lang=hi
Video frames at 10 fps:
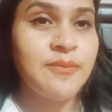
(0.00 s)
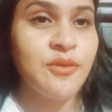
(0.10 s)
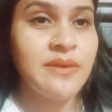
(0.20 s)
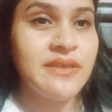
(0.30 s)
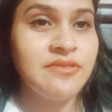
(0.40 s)

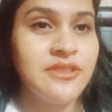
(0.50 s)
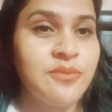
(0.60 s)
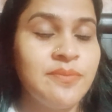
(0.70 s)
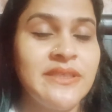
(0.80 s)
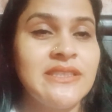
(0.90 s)
आपको मेरी
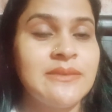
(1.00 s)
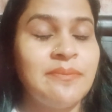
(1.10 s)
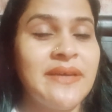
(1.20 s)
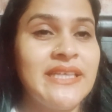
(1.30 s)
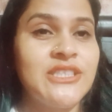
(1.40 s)
वीडियो
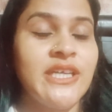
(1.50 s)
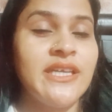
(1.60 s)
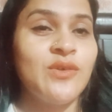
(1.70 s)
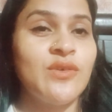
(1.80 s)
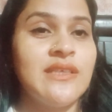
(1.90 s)
प्लीज़ मेरे
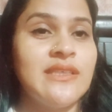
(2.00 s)
चैनल को कर